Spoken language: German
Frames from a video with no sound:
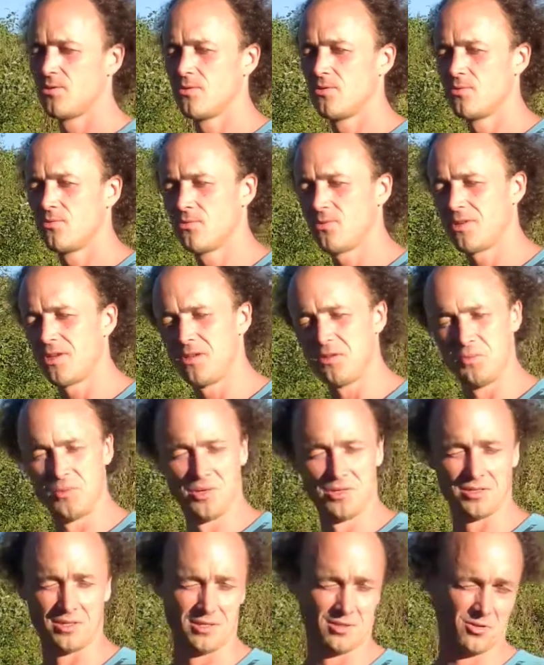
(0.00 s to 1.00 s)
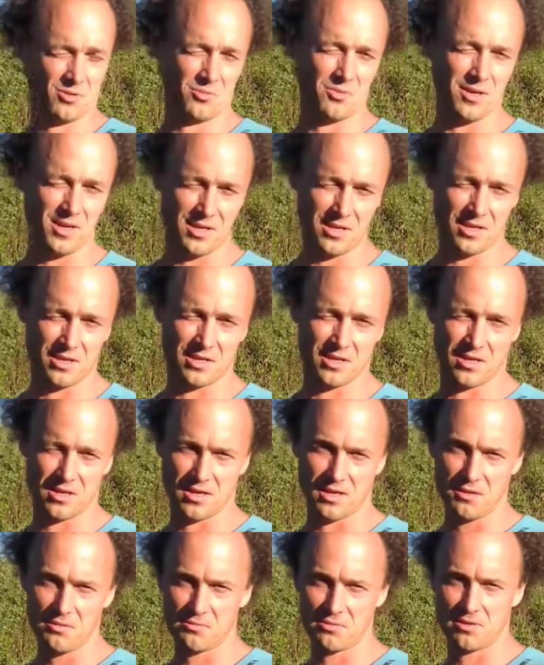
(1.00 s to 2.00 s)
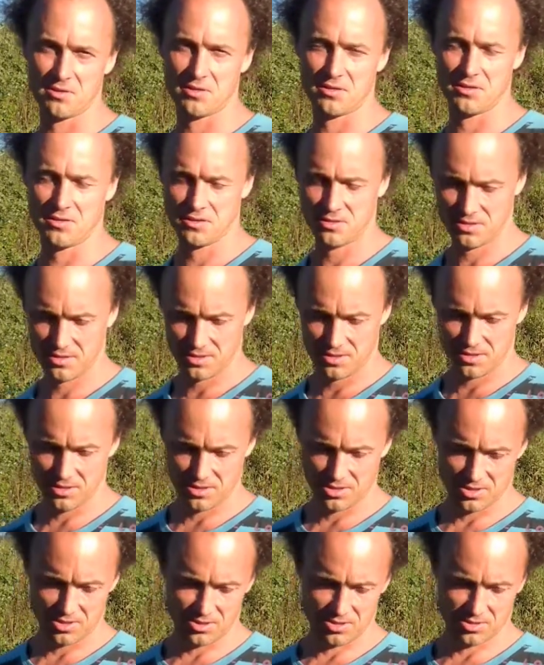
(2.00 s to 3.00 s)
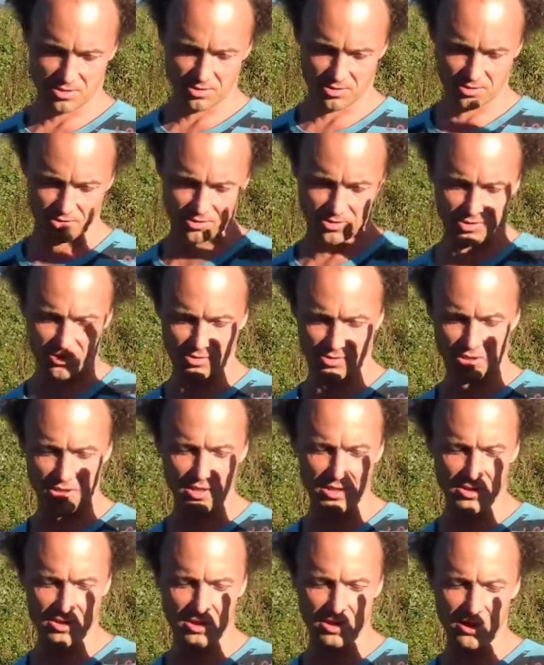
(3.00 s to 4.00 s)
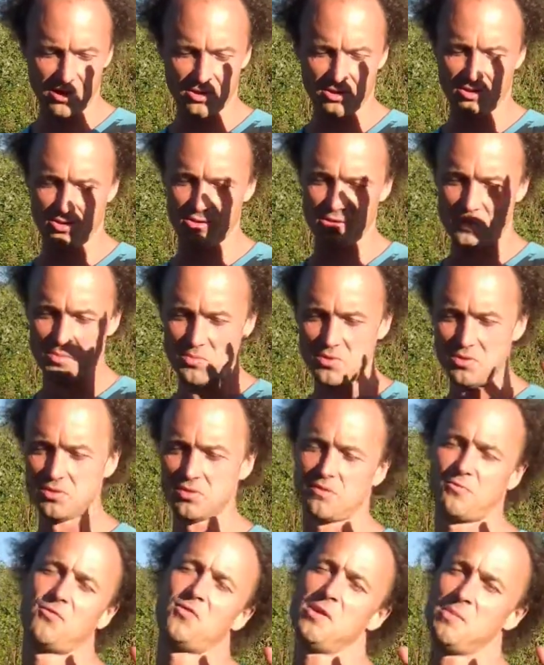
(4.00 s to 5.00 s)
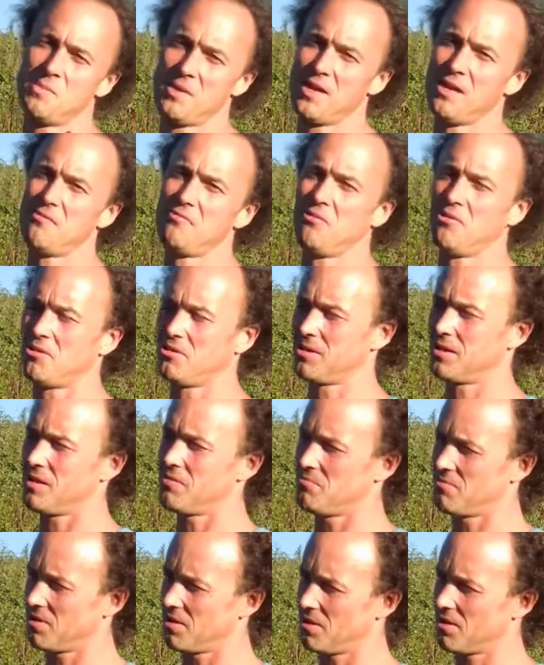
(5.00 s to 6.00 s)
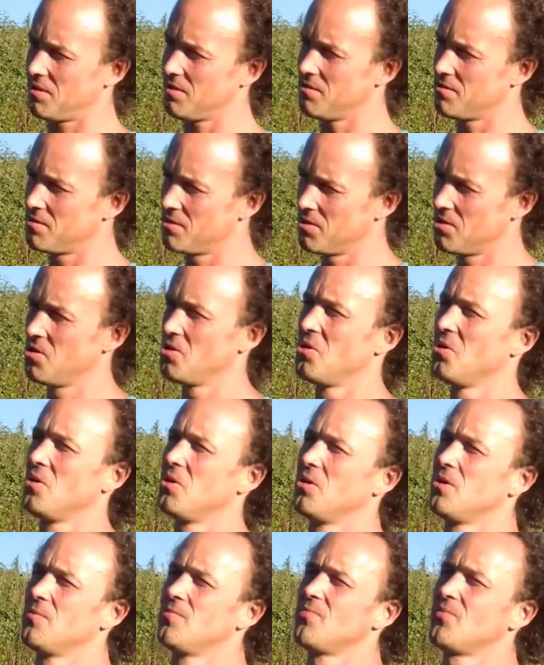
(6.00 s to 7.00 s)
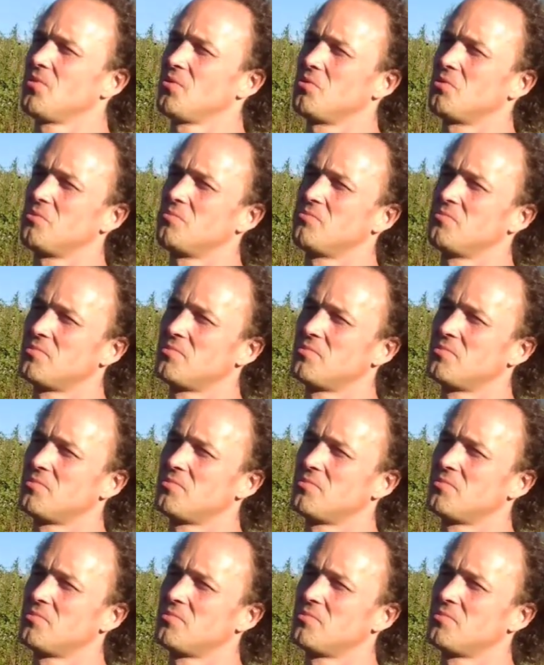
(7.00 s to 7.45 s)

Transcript: Und das muss man zu wenig, gell? Weil ist dann die Idee da, ihr müsst viel mehr wahrnehmen, gell? So.